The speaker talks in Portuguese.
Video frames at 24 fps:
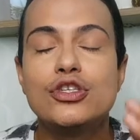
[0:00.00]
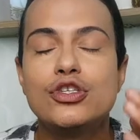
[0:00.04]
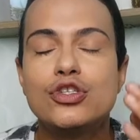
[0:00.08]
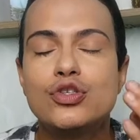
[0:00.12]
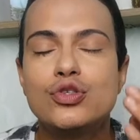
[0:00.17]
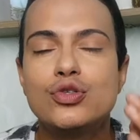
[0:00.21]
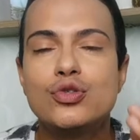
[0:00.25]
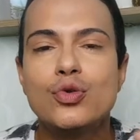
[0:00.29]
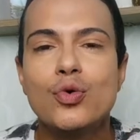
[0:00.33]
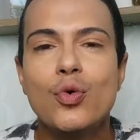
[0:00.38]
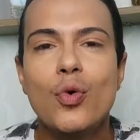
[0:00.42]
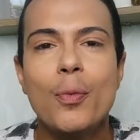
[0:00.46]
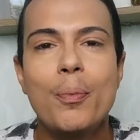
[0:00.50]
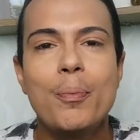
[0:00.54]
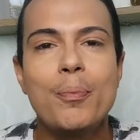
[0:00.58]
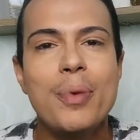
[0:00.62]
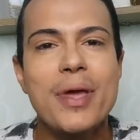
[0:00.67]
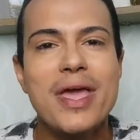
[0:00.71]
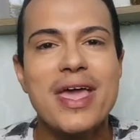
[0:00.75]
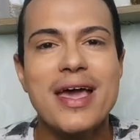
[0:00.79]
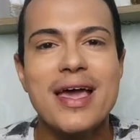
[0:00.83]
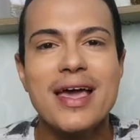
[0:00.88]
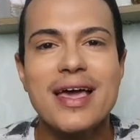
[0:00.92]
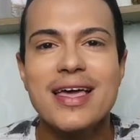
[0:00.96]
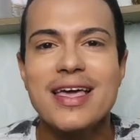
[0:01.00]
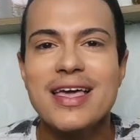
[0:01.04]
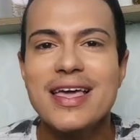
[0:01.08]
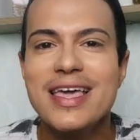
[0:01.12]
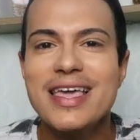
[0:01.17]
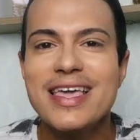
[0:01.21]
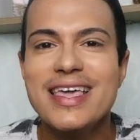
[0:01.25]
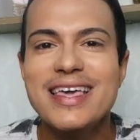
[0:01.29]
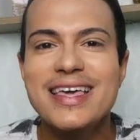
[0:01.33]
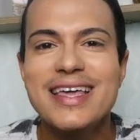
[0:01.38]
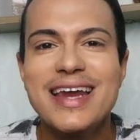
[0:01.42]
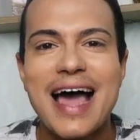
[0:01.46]
super
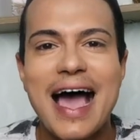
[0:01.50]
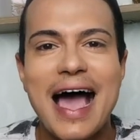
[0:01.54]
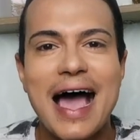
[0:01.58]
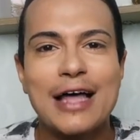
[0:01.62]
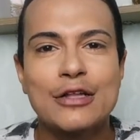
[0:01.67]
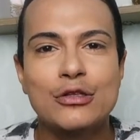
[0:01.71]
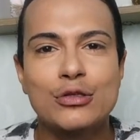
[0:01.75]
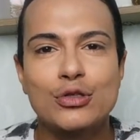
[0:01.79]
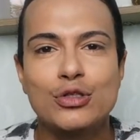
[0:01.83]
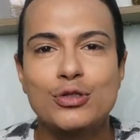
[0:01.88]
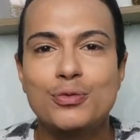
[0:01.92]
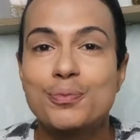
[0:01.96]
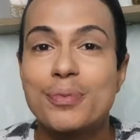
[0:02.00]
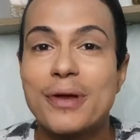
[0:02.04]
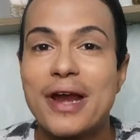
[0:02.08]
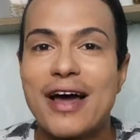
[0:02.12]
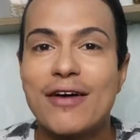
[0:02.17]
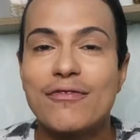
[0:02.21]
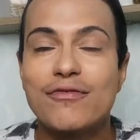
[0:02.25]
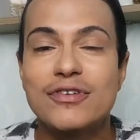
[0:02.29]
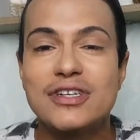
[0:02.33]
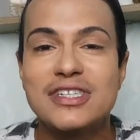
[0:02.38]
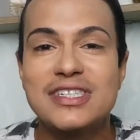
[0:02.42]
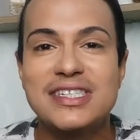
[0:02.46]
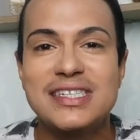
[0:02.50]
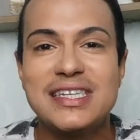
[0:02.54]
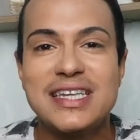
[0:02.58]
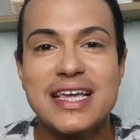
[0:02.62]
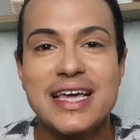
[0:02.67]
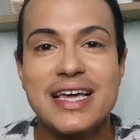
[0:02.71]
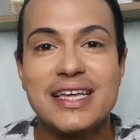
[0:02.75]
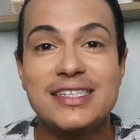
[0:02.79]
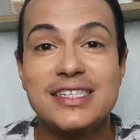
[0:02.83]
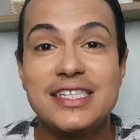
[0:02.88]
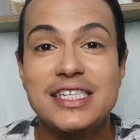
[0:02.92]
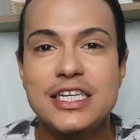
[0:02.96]
irados para você
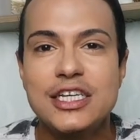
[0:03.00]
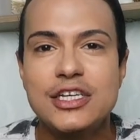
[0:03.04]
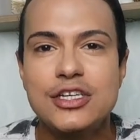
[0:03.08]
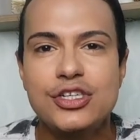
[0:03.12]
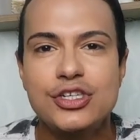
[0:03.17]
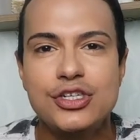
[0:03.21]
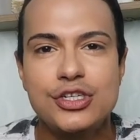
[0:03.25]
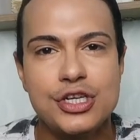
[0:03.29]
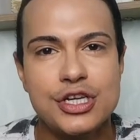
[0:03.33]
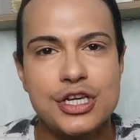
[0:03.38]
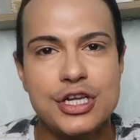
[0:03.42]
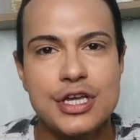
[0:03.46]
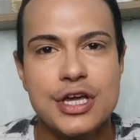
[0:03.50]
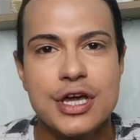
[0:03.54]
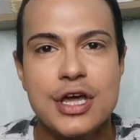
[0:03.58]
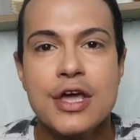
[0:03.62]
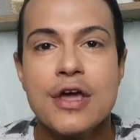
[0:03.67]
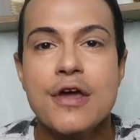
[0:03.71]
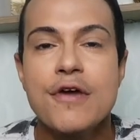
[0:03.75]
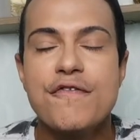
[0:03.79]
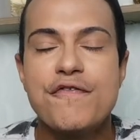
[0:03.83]
assistir.